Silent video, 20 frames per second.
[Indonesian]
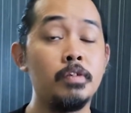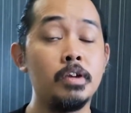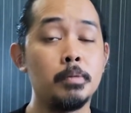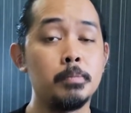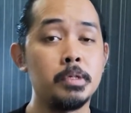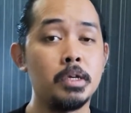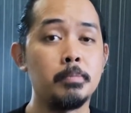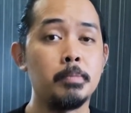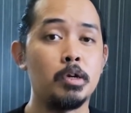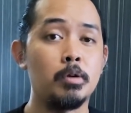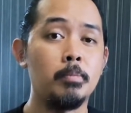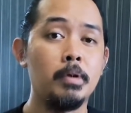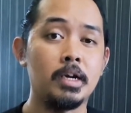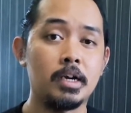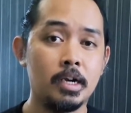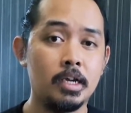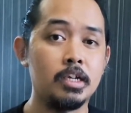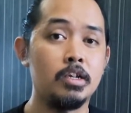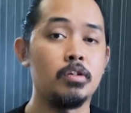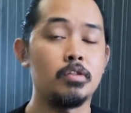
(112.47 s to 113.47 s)
filmnya baru
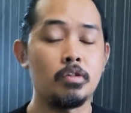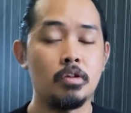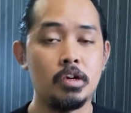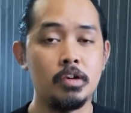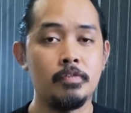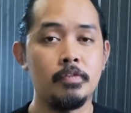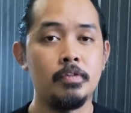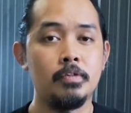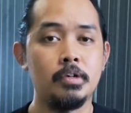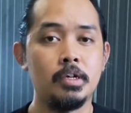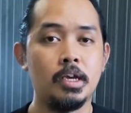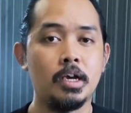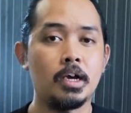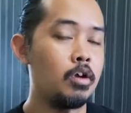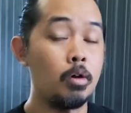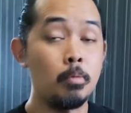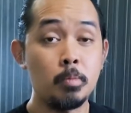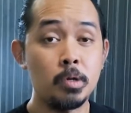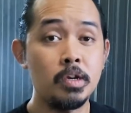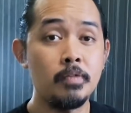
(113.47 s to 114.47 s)
balik lagi nonton review ini ya
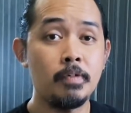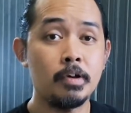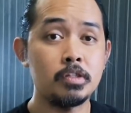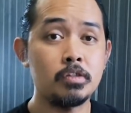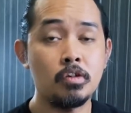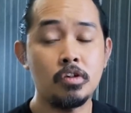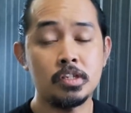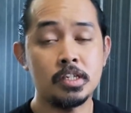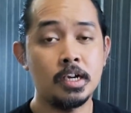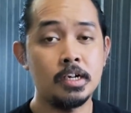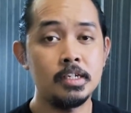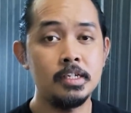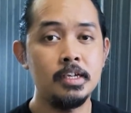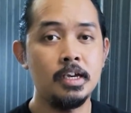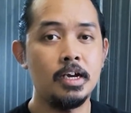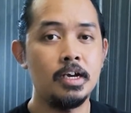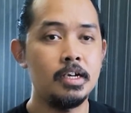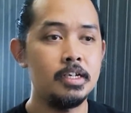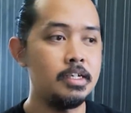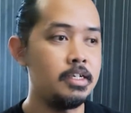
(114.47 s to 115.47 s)
ngomongin faktor
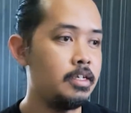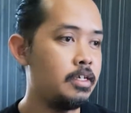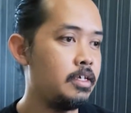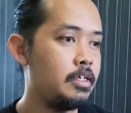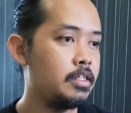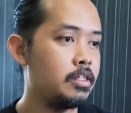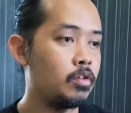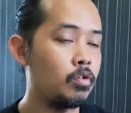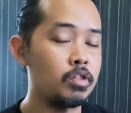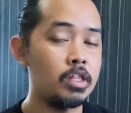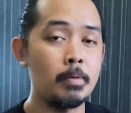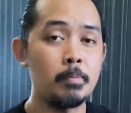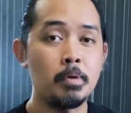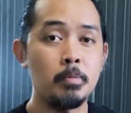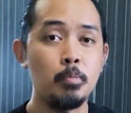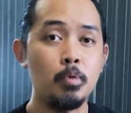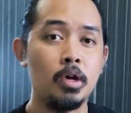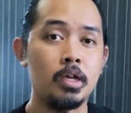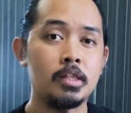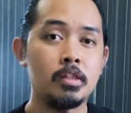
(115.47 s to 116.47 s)
nostalgia ini terutama
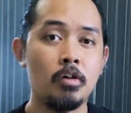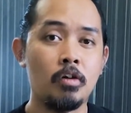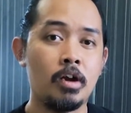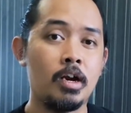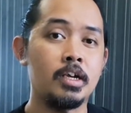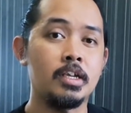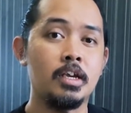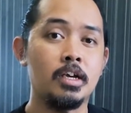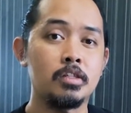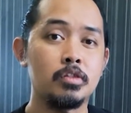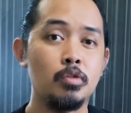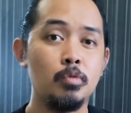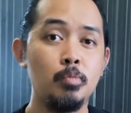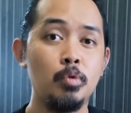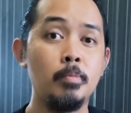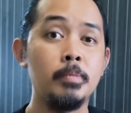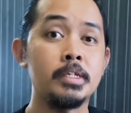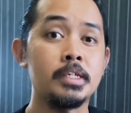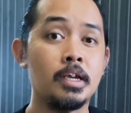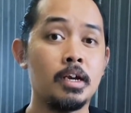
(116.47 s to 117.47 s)
buat orang yang
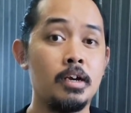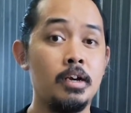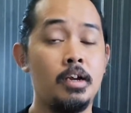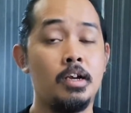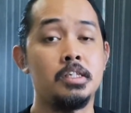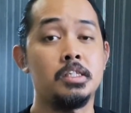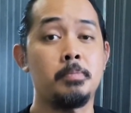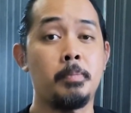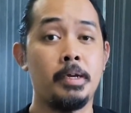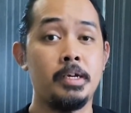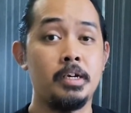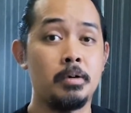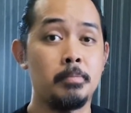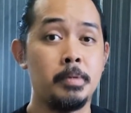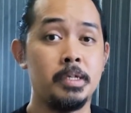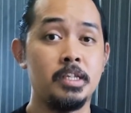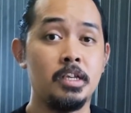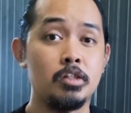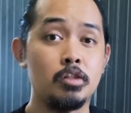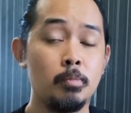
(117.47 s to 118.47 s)
tumbuh besar dengan
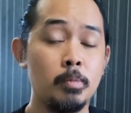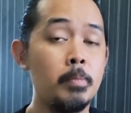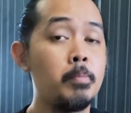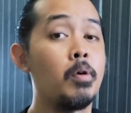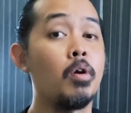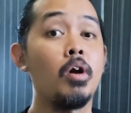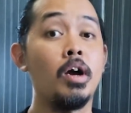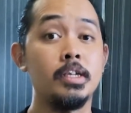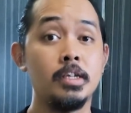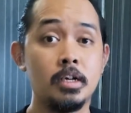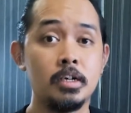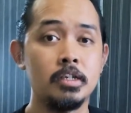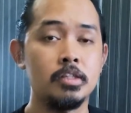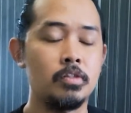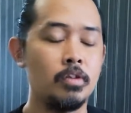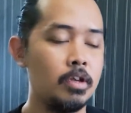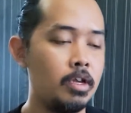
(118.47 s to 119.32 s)
Spider-Man-nya Tobey Maguire gitu